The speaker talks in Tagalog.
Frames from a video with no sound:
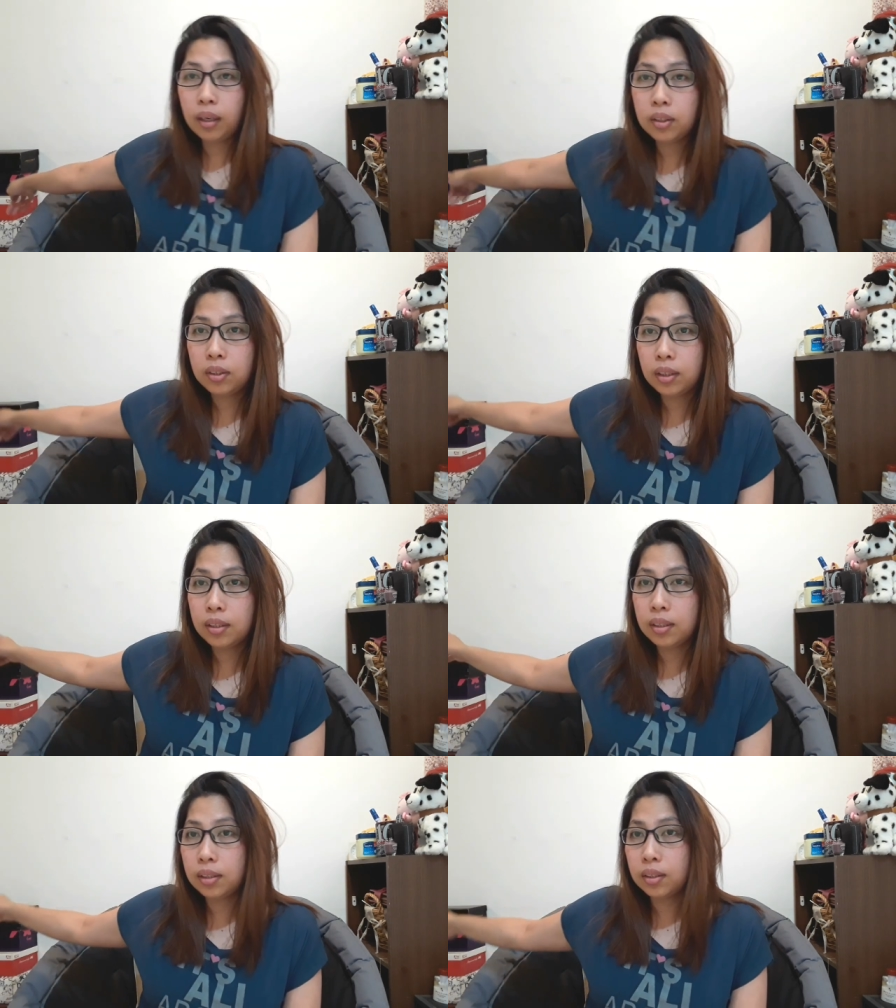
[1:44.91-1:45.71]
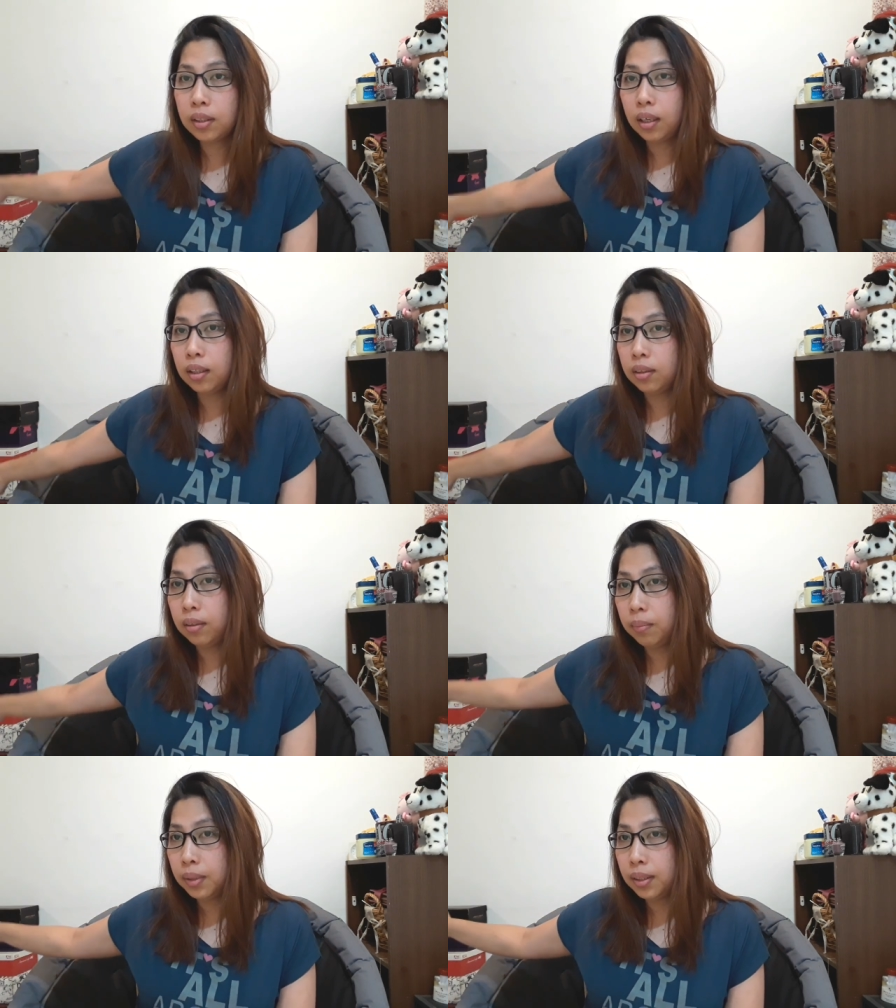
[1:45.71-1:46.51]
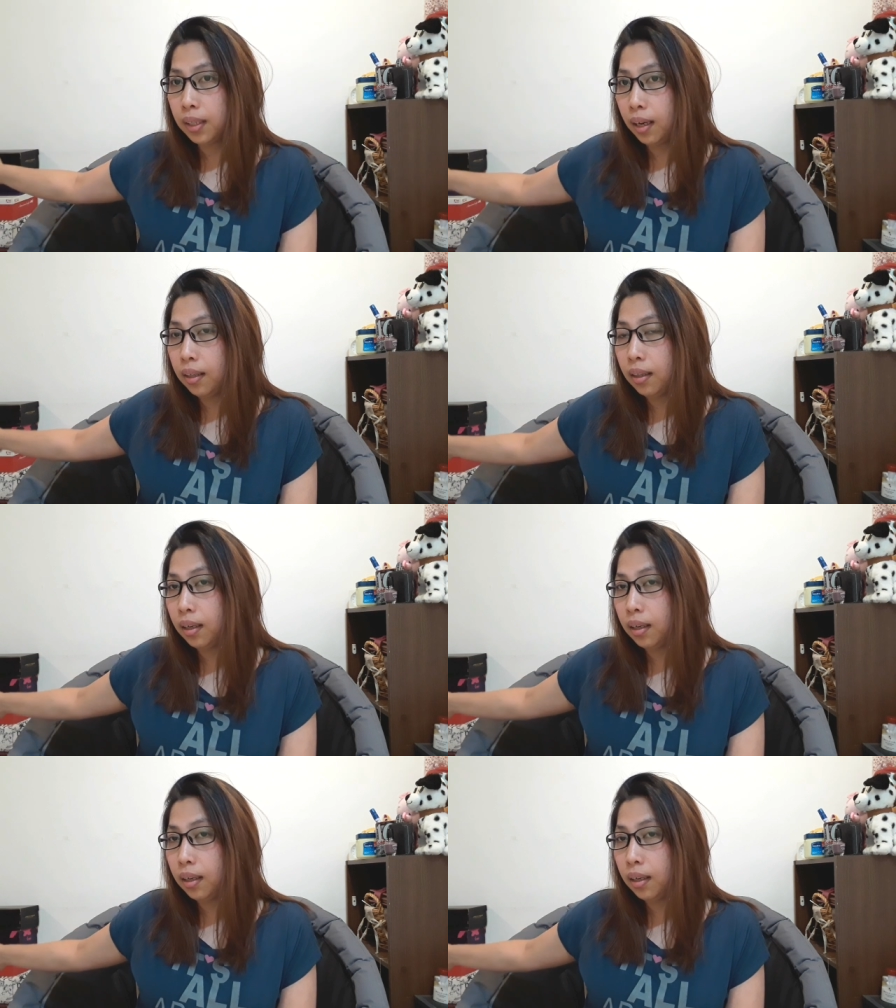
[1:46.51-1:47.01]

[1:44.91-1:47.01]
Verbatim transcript: As you can see, it's carton on my side.